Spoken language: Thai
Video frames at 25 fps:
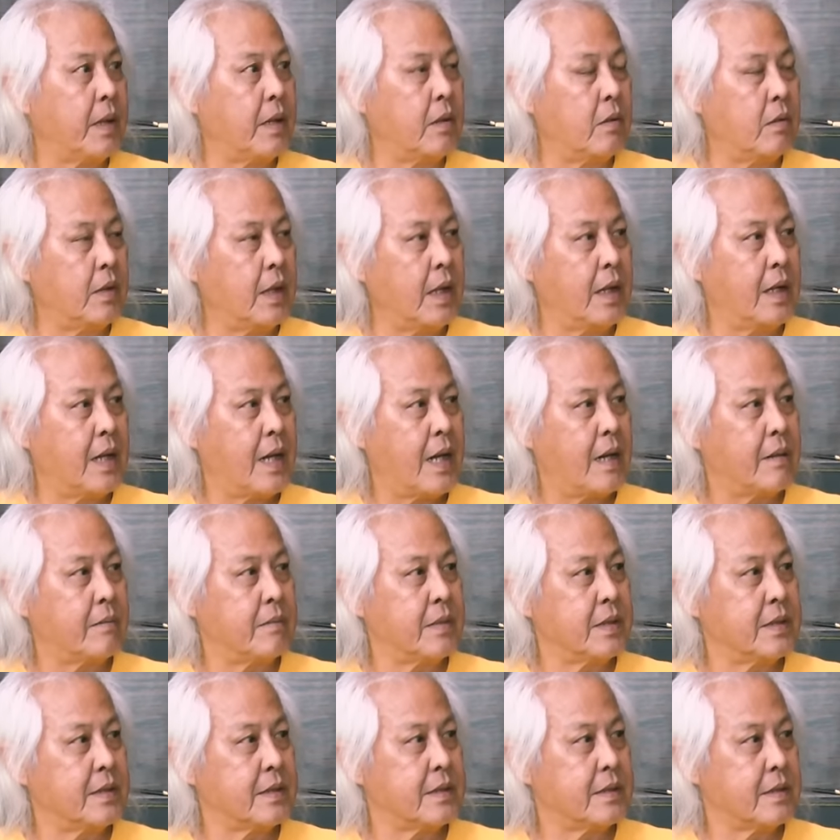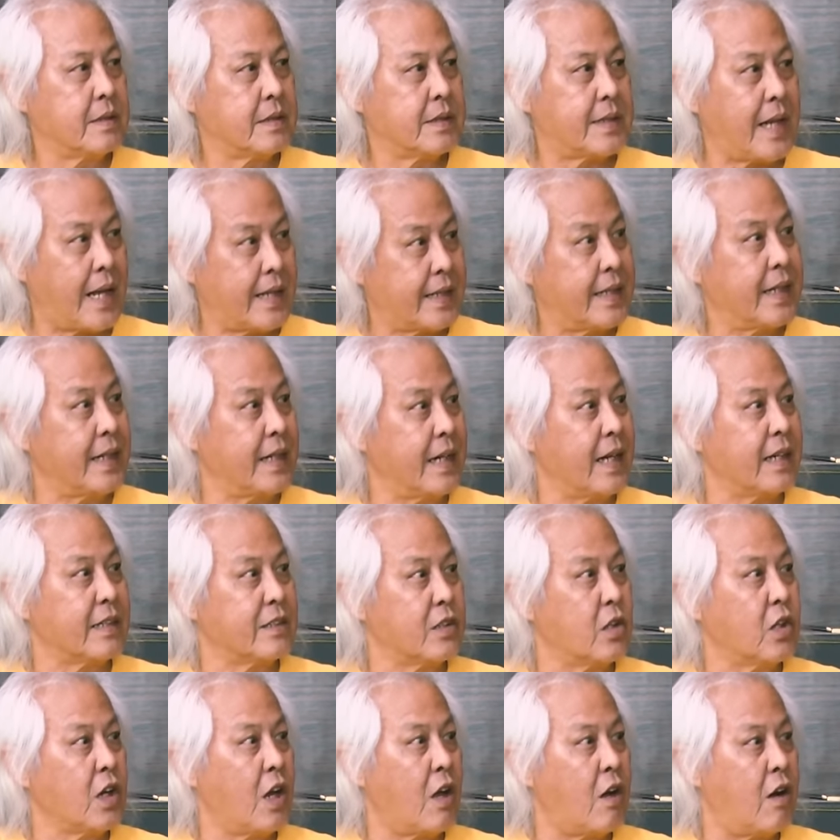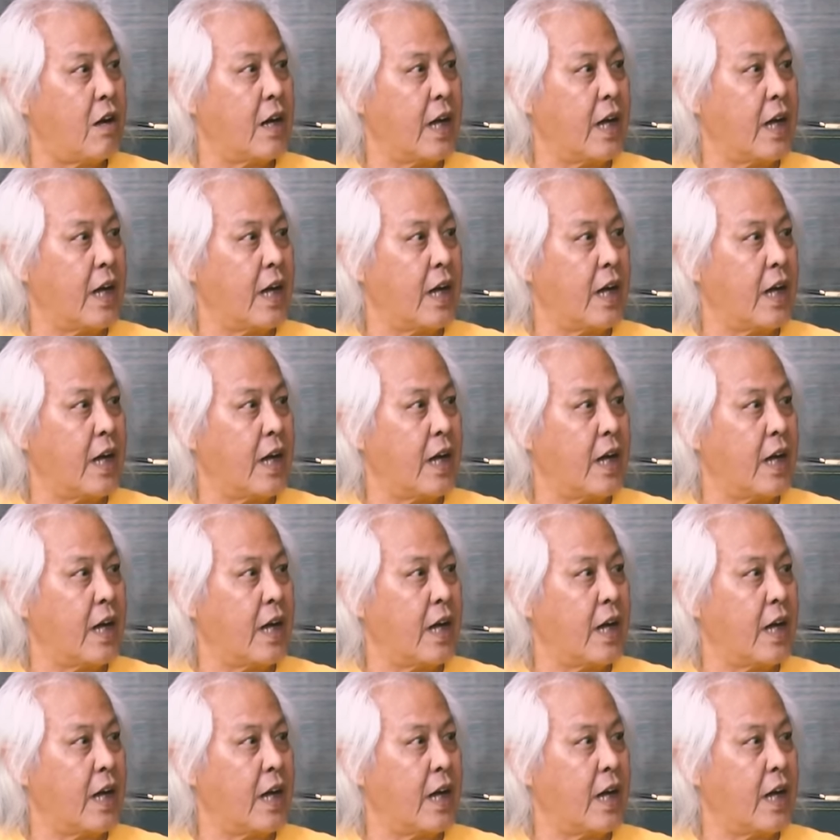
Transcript: เป็นโรงเรียนแรกเหมือนสาธิตอะทดลอง